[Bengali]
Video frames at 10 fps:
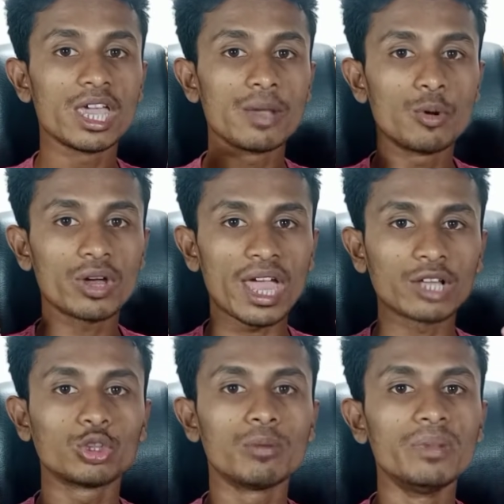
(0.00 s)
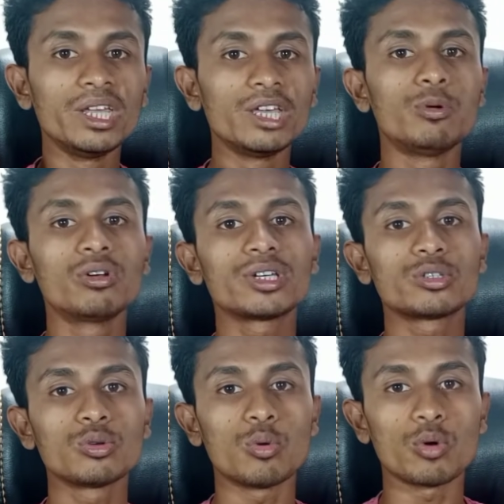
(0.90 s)
এবং একদম নির্ভুল
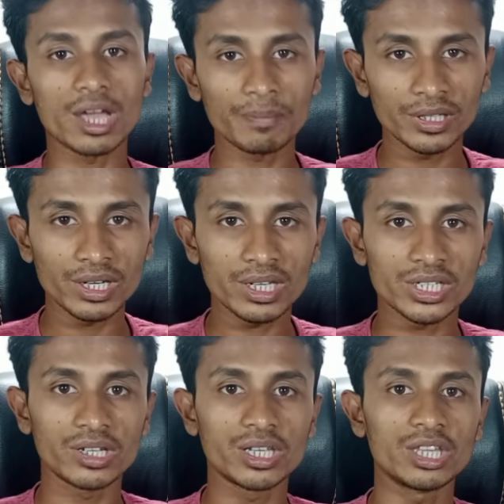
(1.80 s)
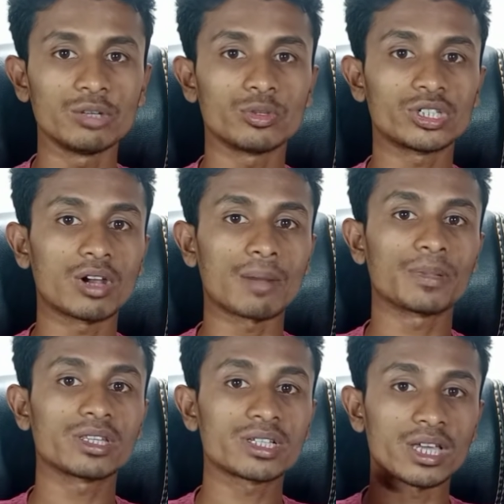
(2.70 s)
কিছু ওয়ে আপনাদেরকে শিখিয়ে দেবো যেন
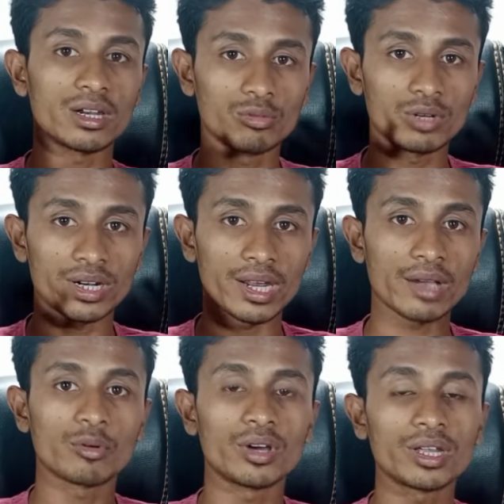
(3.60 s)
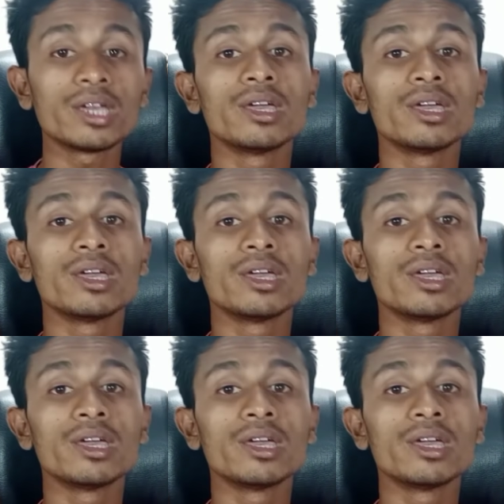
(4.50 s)
আপনাদের চ্যানেলগুলো র্যাঙ্ক করে